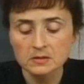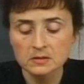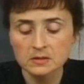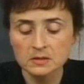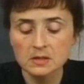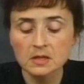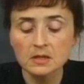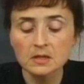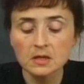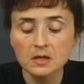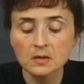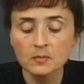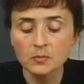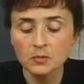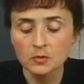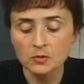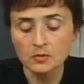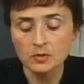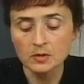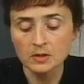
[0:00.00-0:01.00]
царь и
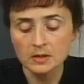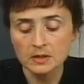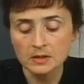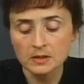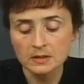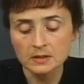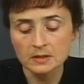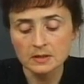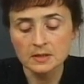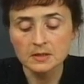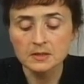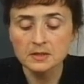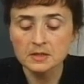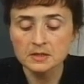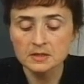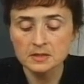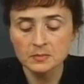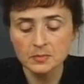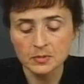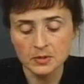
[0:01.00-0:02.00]
бог, для
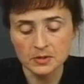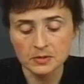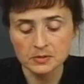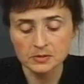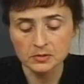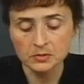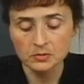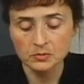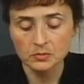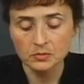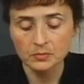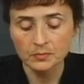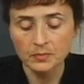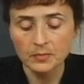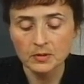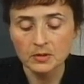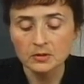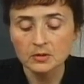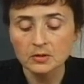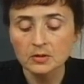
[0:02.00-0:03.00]
ради празднику.
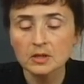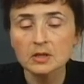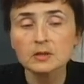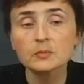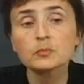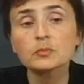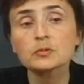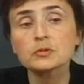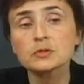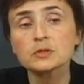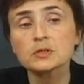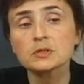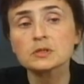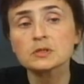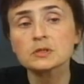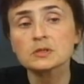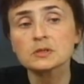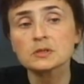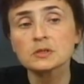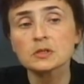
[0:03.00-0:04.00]

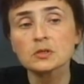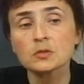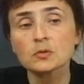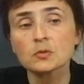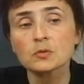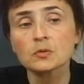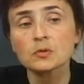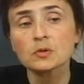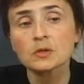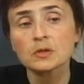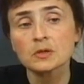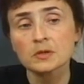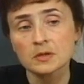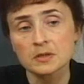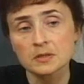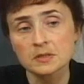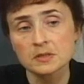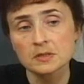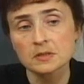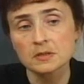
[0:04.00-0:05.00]
Отпустите стеньку
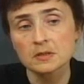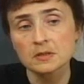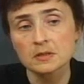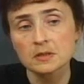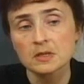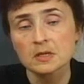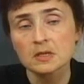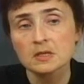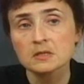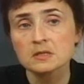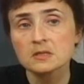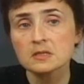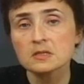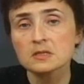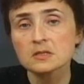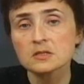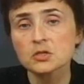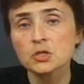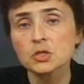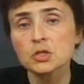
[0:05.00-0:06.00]
Разина.
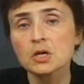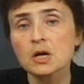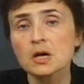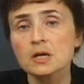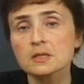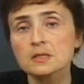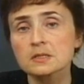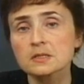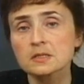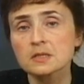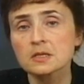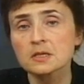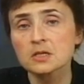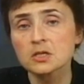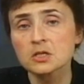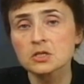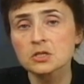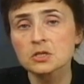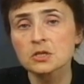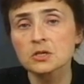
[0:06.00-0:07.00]
Здесь жалость,
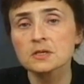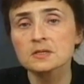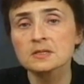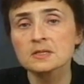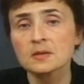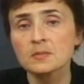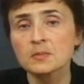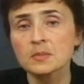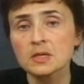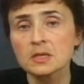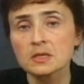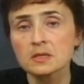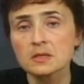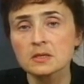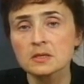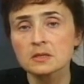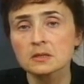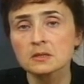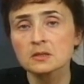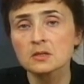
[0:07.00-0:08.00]
конечно,
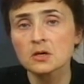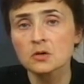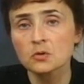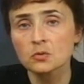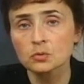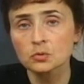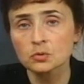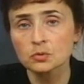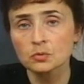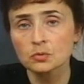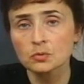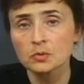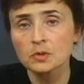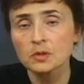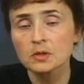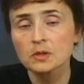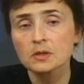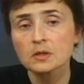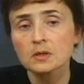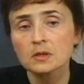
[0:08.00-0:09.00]
несомненная к народу,
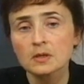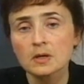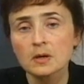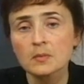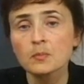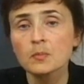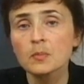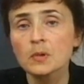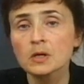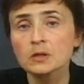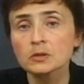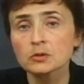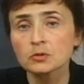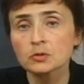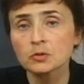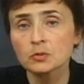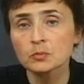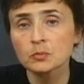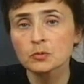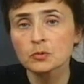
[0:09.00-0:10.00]

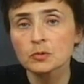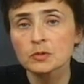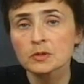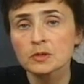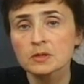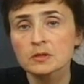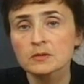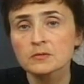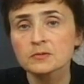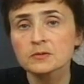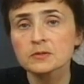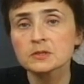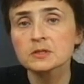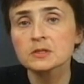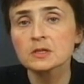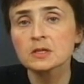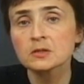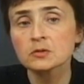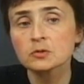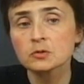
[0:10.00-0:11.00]
обманутому,
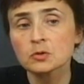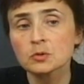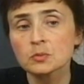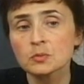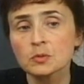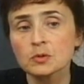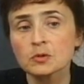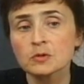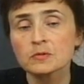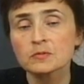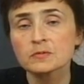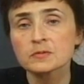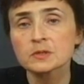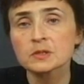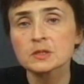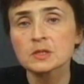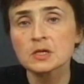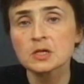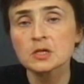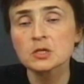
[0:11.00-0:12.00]
втянутому в
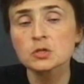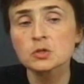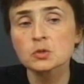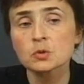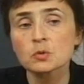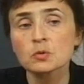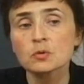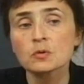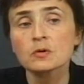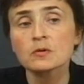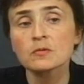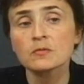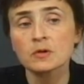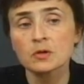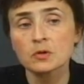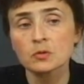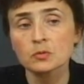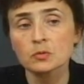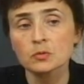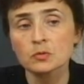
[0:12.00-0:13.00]
страшную
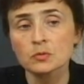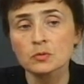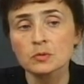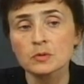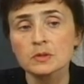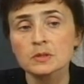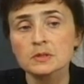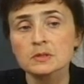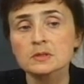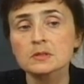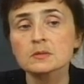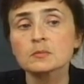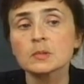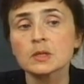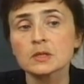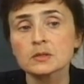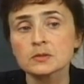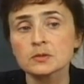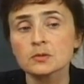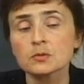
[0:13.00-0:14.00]
воронку,
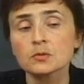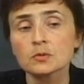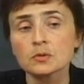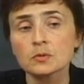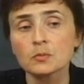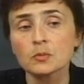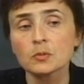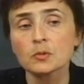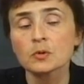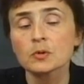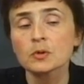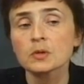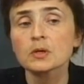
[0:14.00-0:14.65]
соблазненному